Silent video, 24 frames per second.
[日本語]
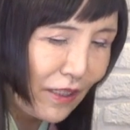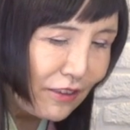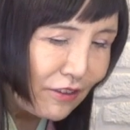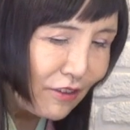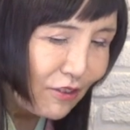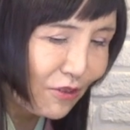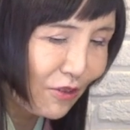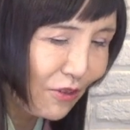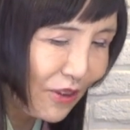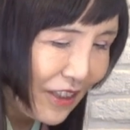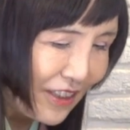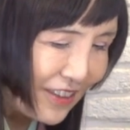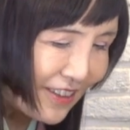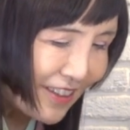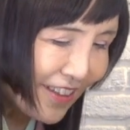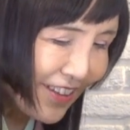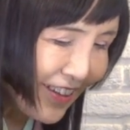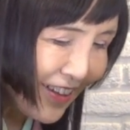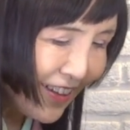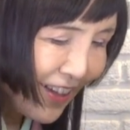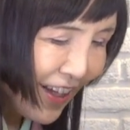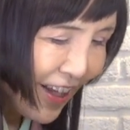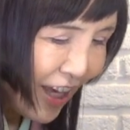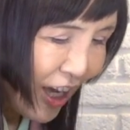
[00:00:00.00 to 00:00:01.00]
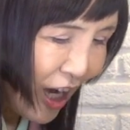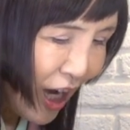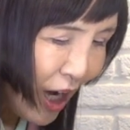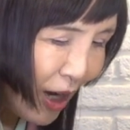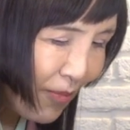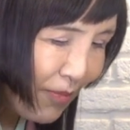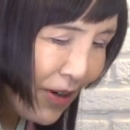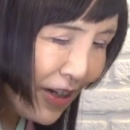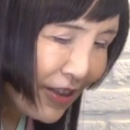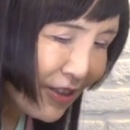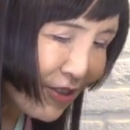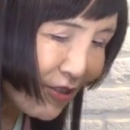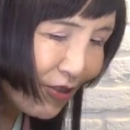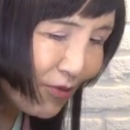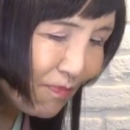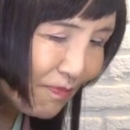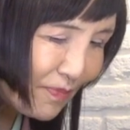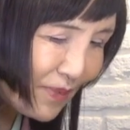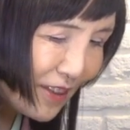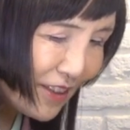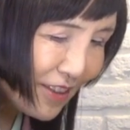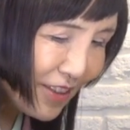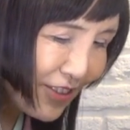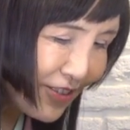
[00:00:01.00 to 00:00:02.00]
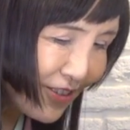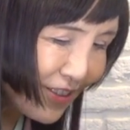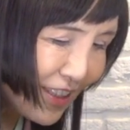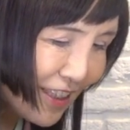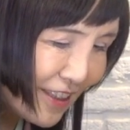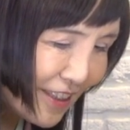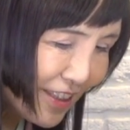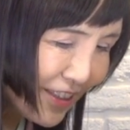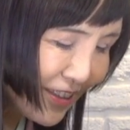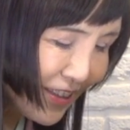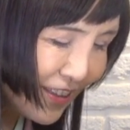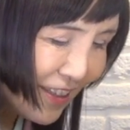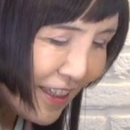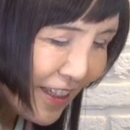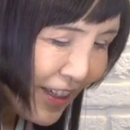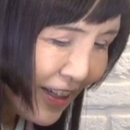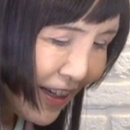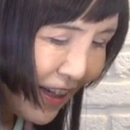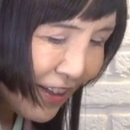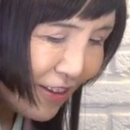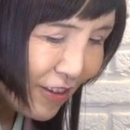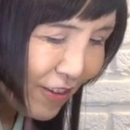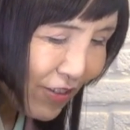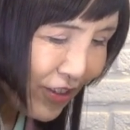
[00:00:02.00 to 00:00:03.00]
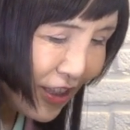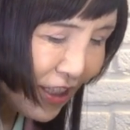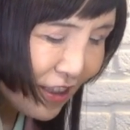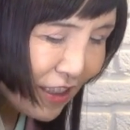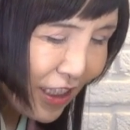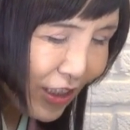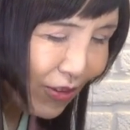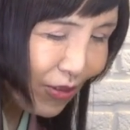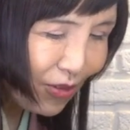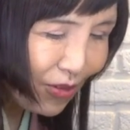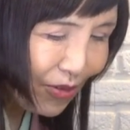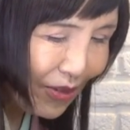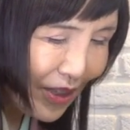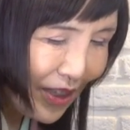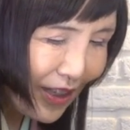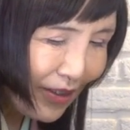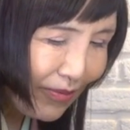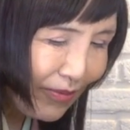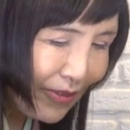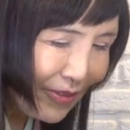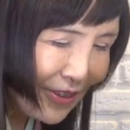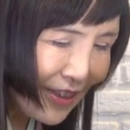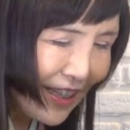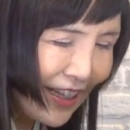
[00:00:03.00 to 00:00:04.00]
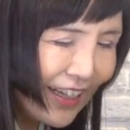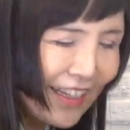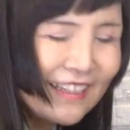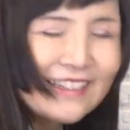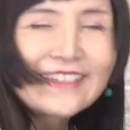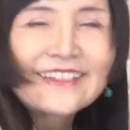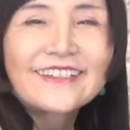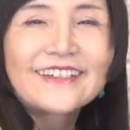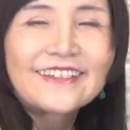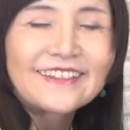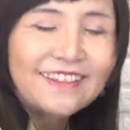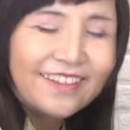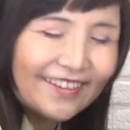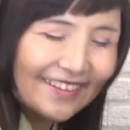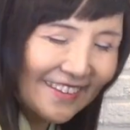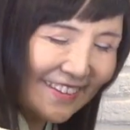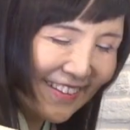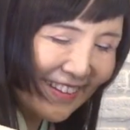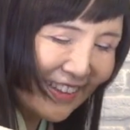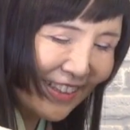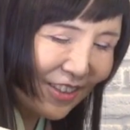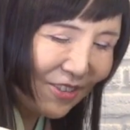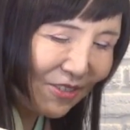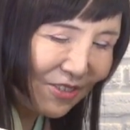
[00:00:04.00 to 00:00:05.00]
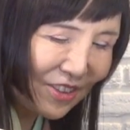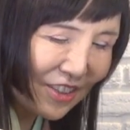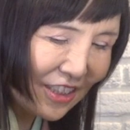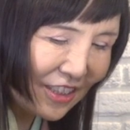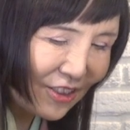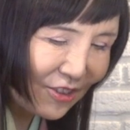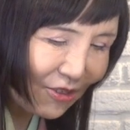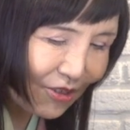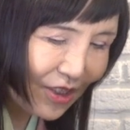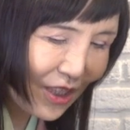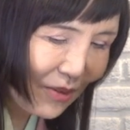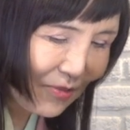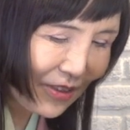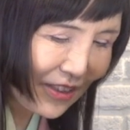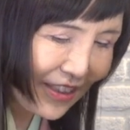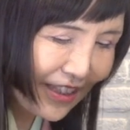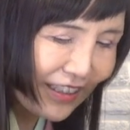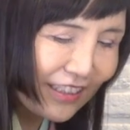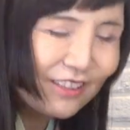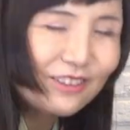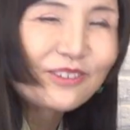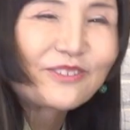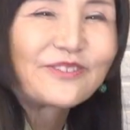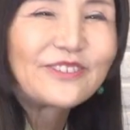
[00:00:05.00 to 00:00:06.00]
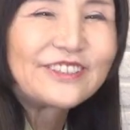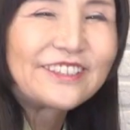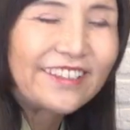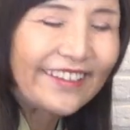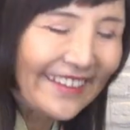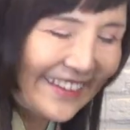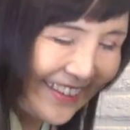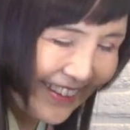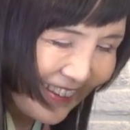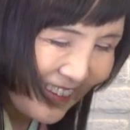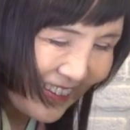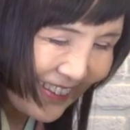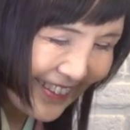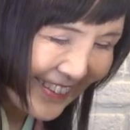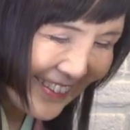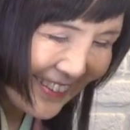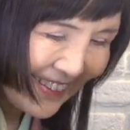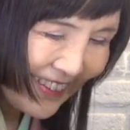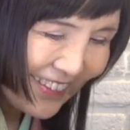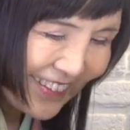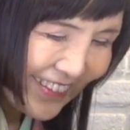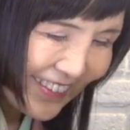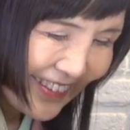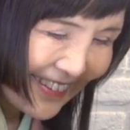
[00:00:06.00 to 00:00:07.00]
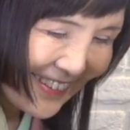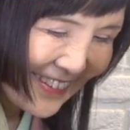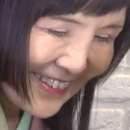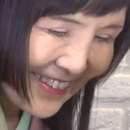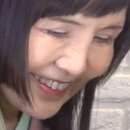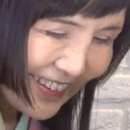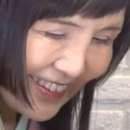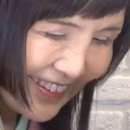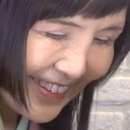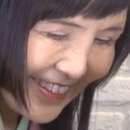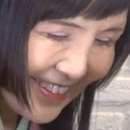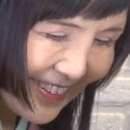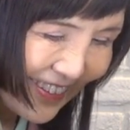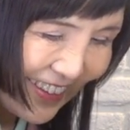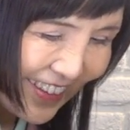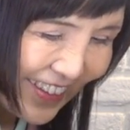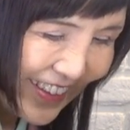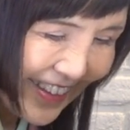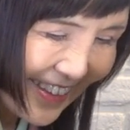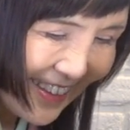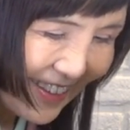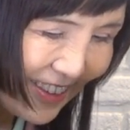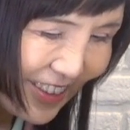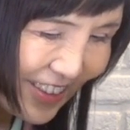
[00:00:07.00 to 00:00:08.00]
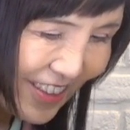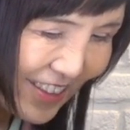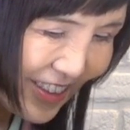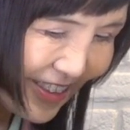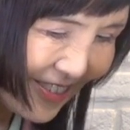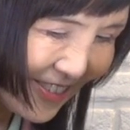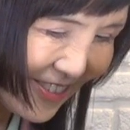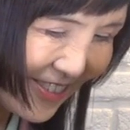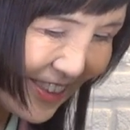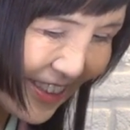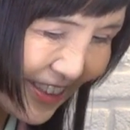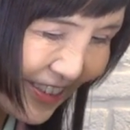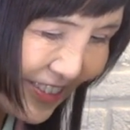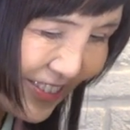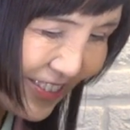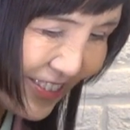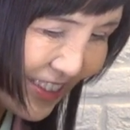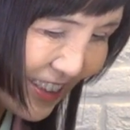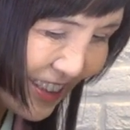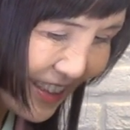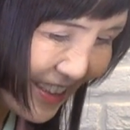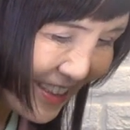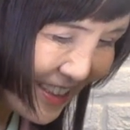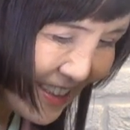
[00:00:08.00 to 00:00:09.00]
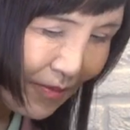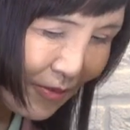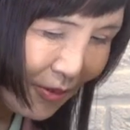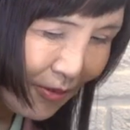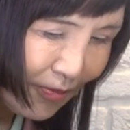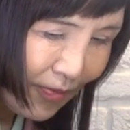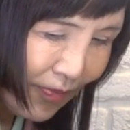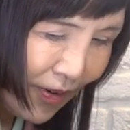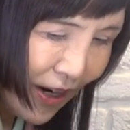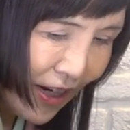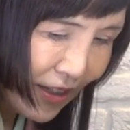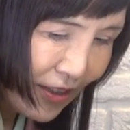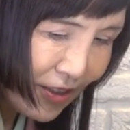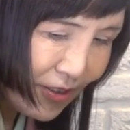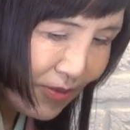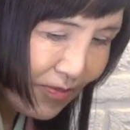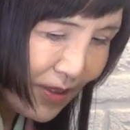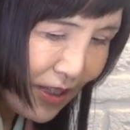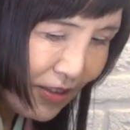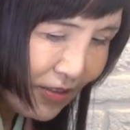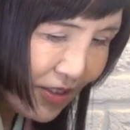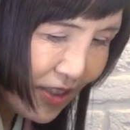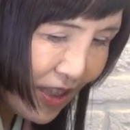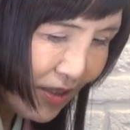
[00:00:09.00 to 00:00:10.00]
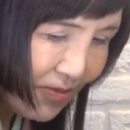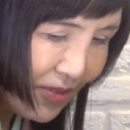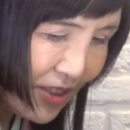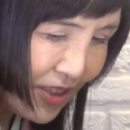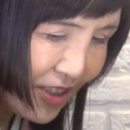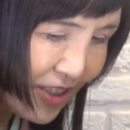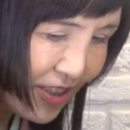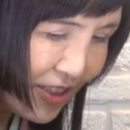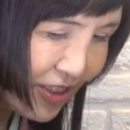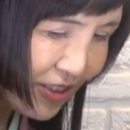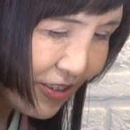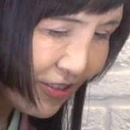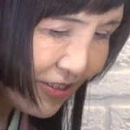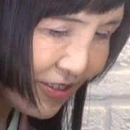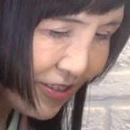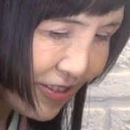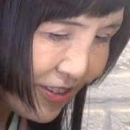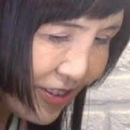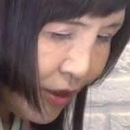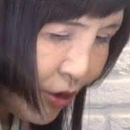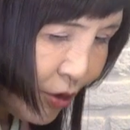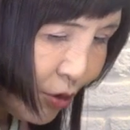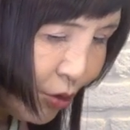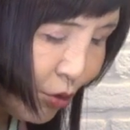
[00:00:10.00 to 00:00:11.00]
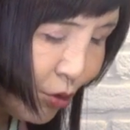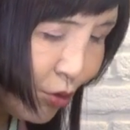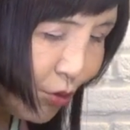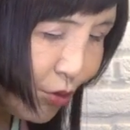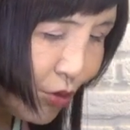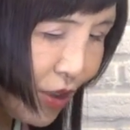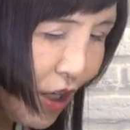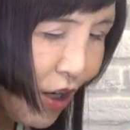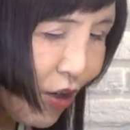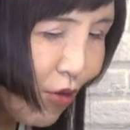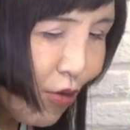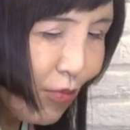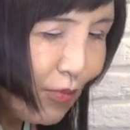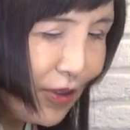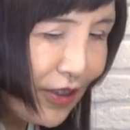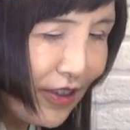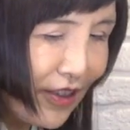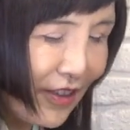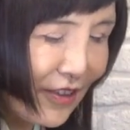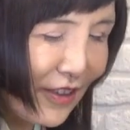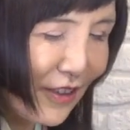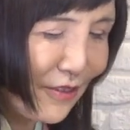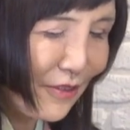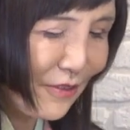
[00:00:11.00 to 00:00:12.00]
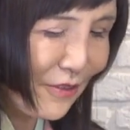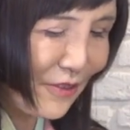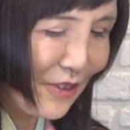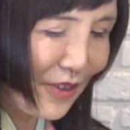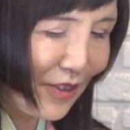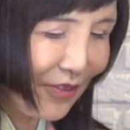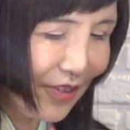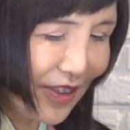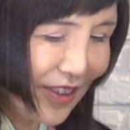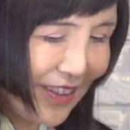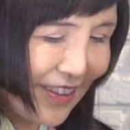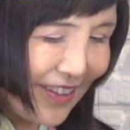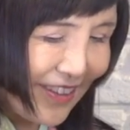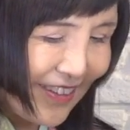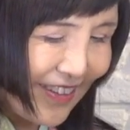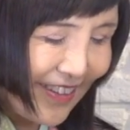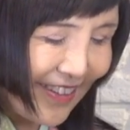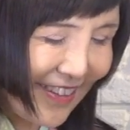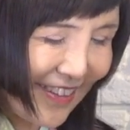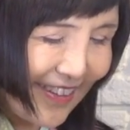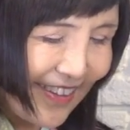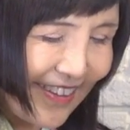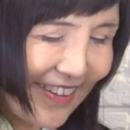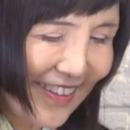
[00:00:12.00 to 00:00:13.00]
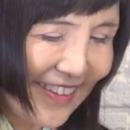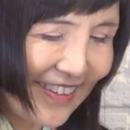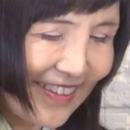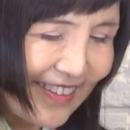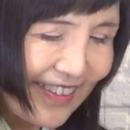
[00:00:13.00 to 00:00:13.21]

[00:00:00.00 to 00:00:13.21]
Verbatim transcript: すとか言って甘酸っぱいすでにつけたのとかもう大嫌いだったれんこんって一生食べないかと思ってたそれがこんな風にもうバクバク食べれちゃうそうそうタコみたいなのよで、これねなんか